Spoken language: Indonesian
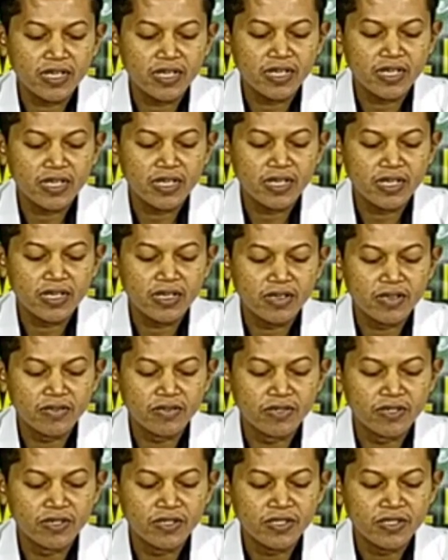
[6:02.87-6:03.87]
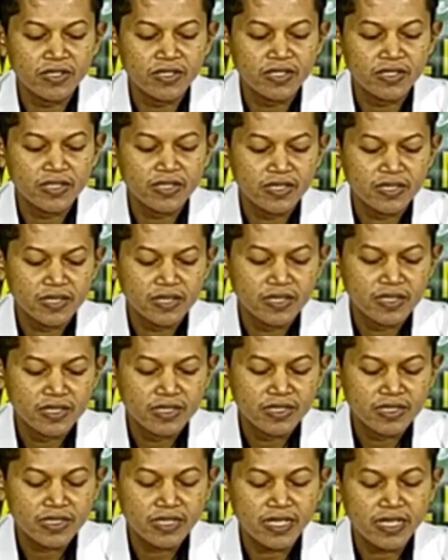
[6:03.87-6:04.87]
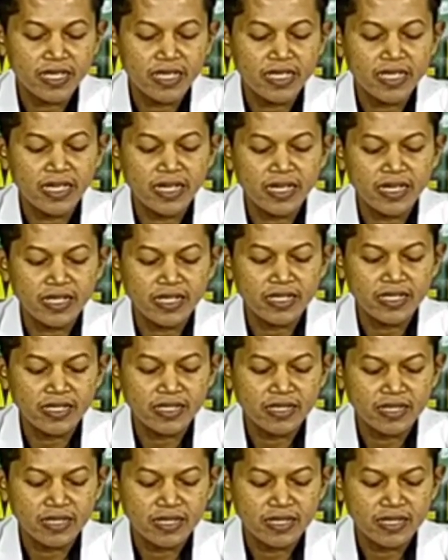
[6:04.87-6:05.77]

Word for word: ilaha illallah. Saya yakin